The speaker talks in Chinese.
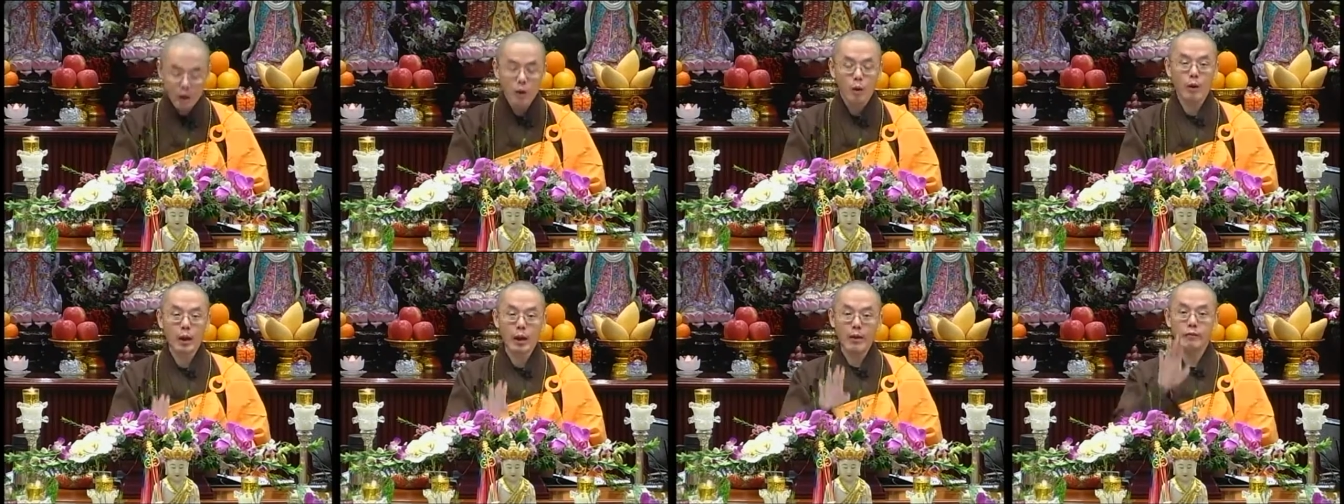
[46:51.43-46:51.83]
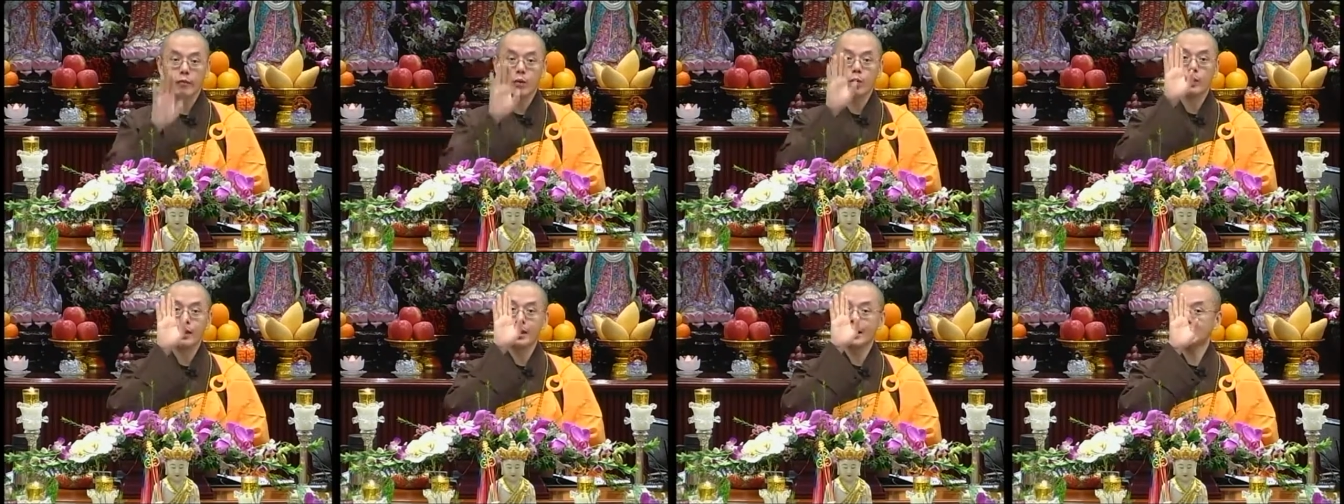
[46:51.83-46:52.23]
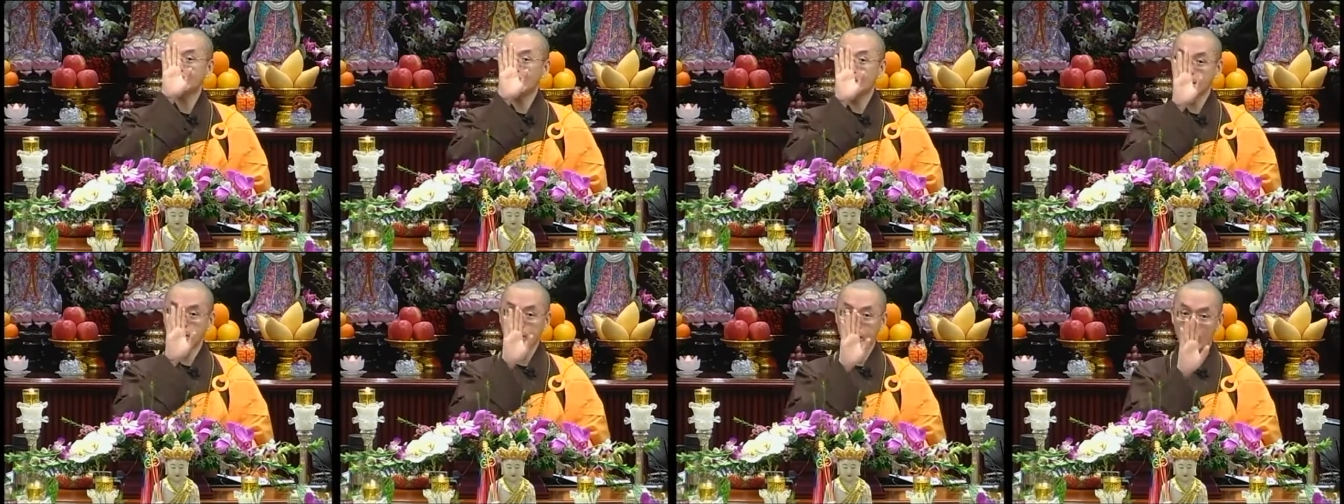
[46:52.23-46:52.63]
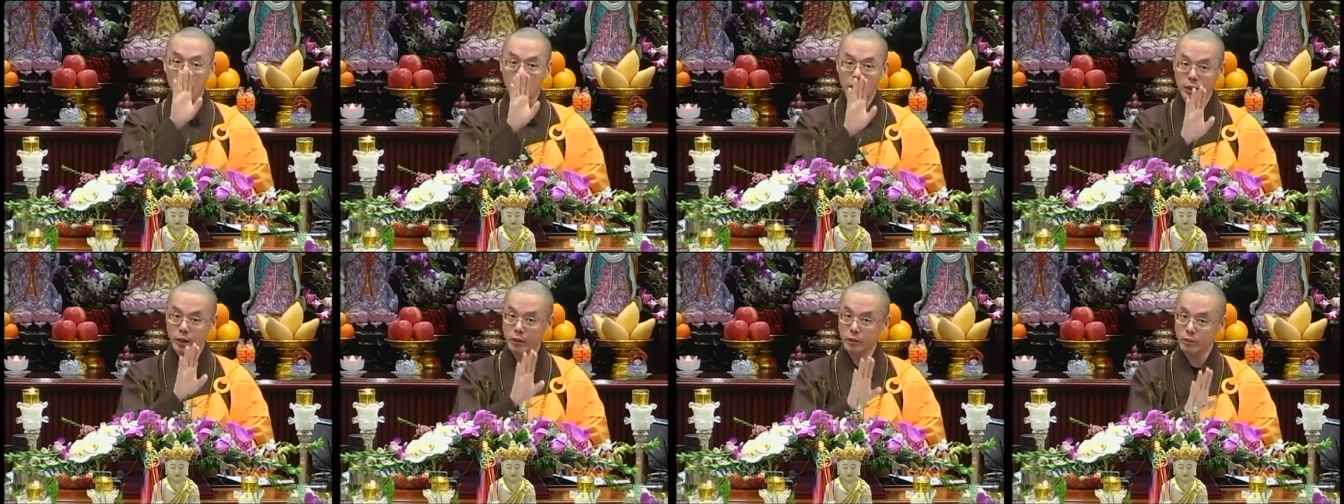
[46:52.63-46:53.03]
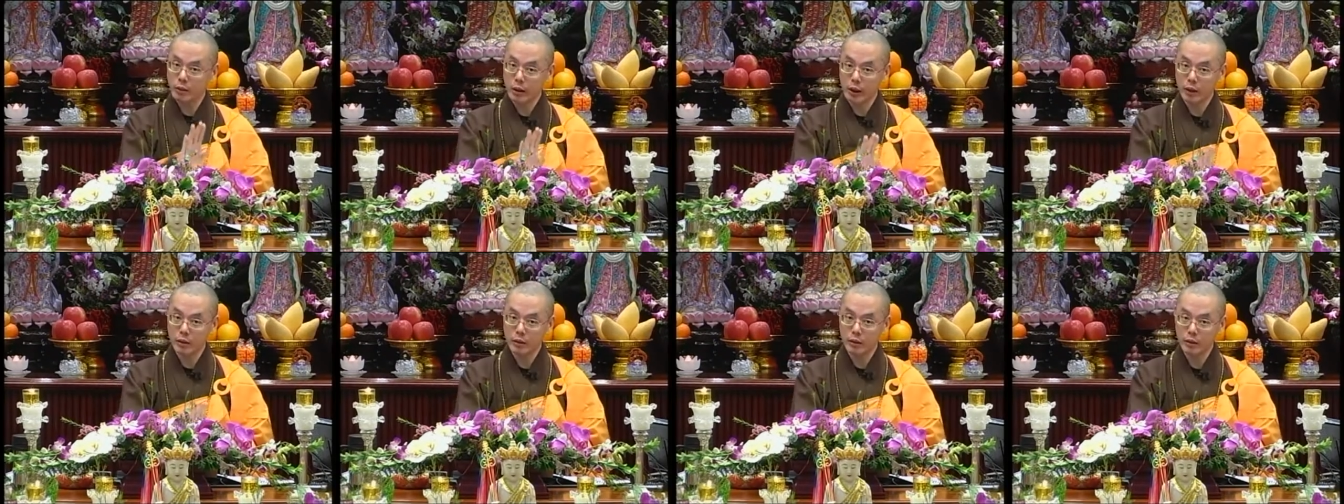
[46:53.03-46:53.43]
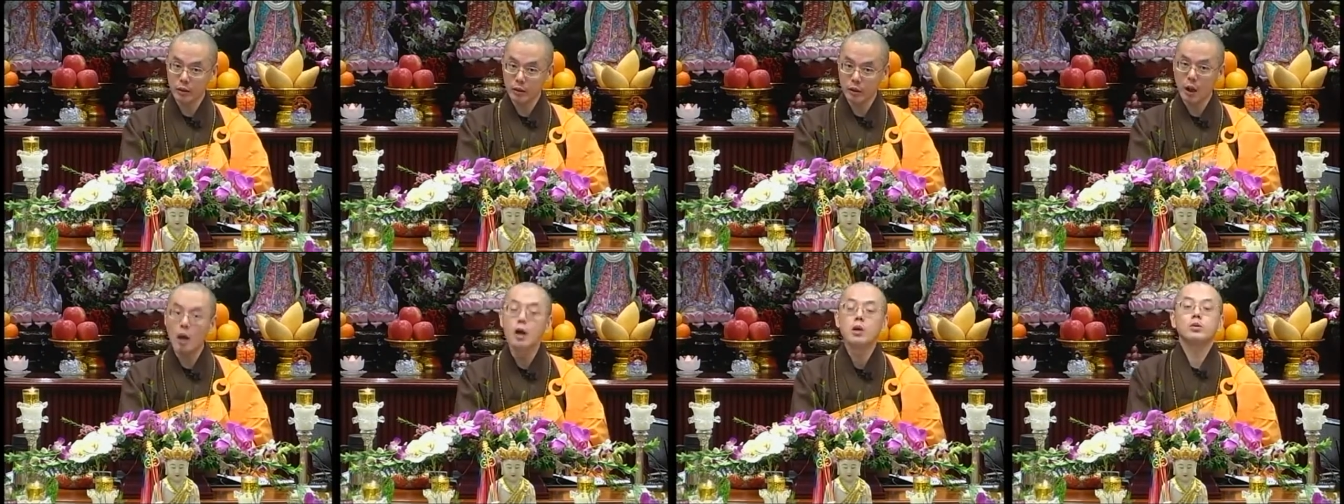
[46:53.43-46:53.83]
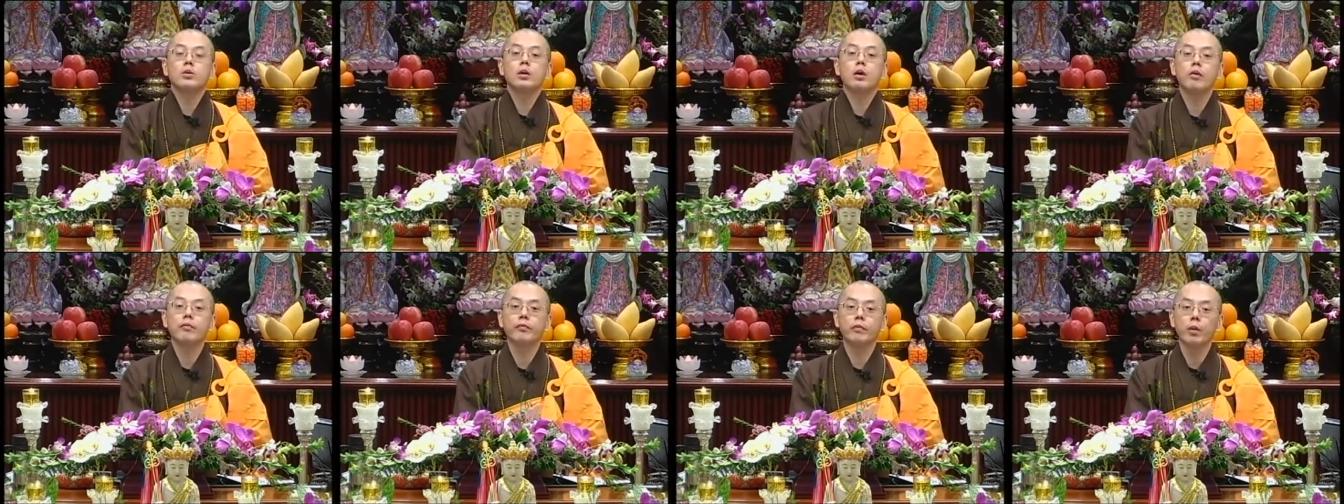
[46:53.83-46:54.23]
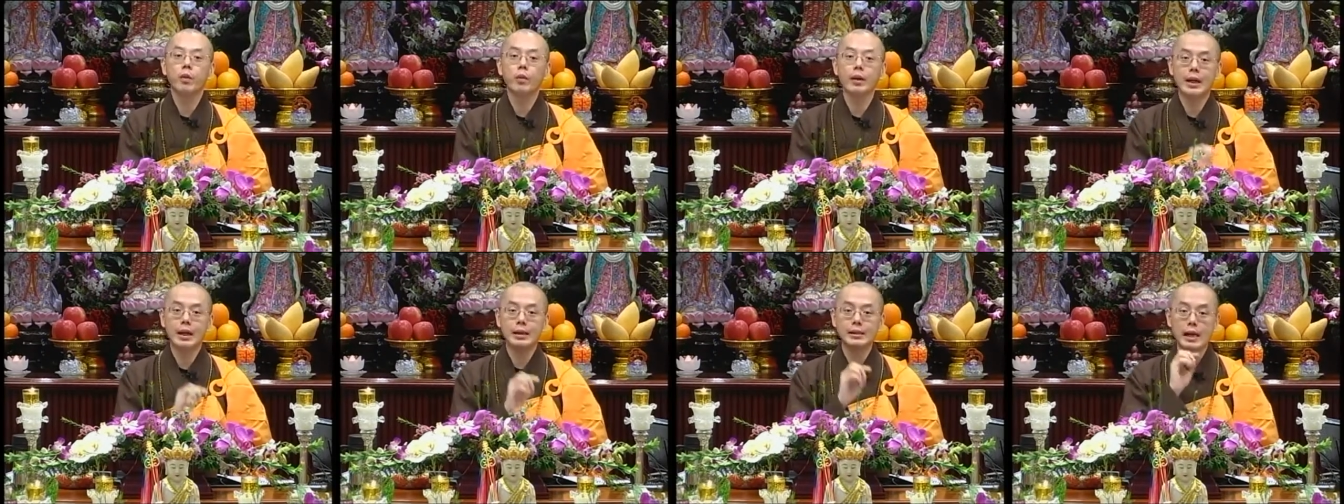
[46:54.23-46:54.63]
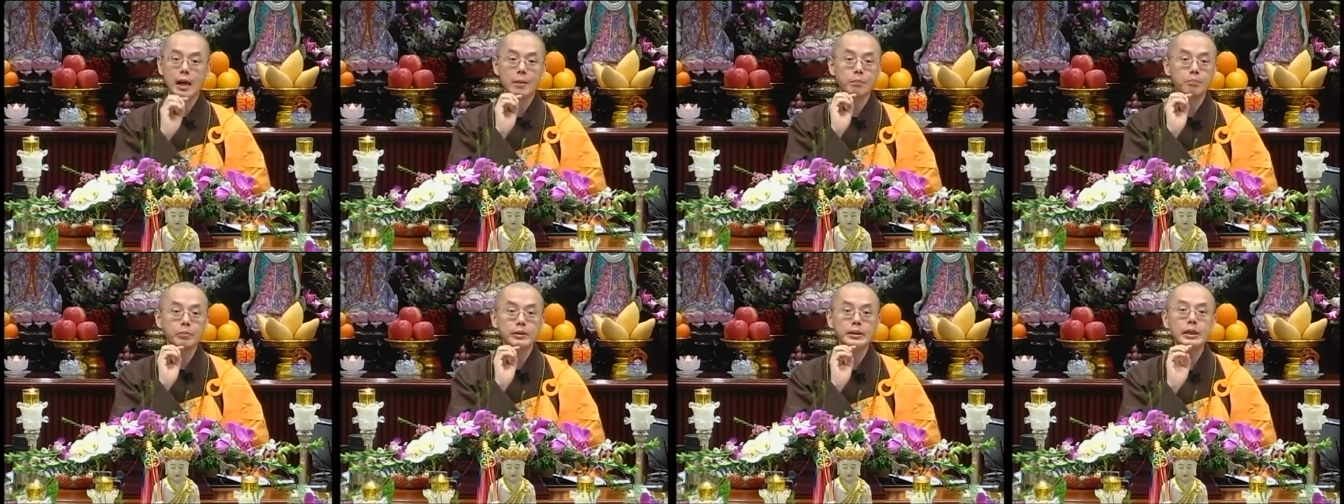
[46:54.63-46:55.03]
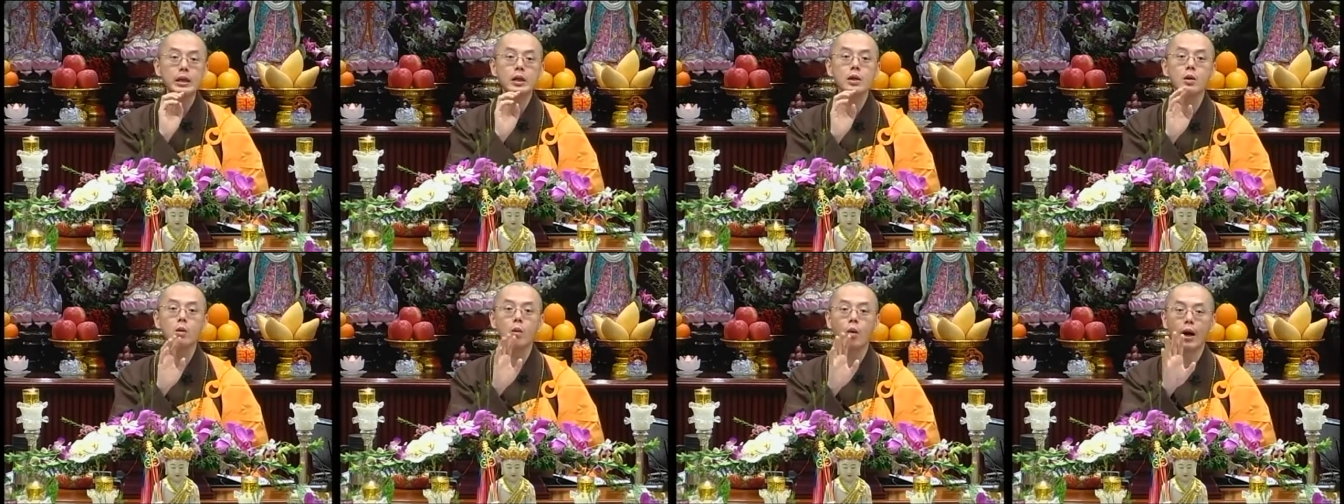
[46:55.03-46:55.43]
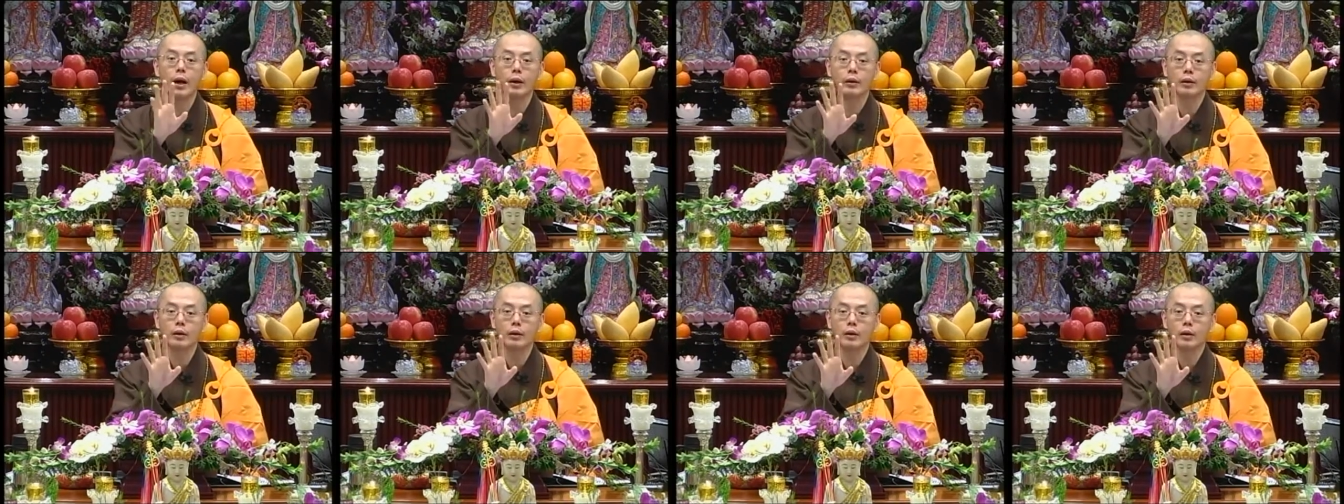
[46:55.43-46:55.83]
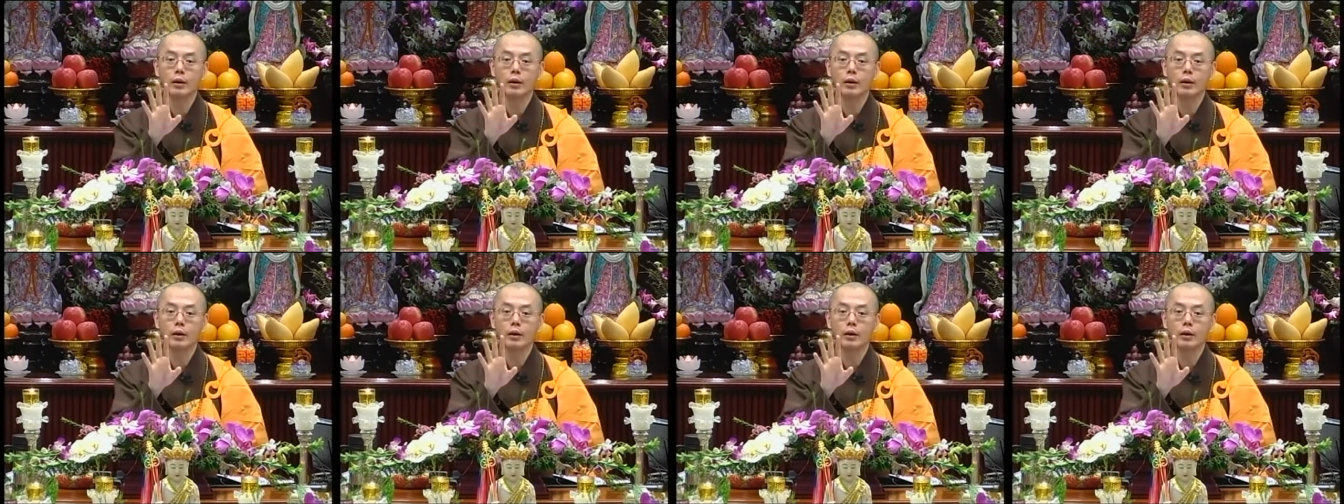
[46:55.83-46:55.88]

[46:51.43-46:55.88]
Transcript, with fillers: 后来佛为他讲十二因缘，最后佛为他讲不净观，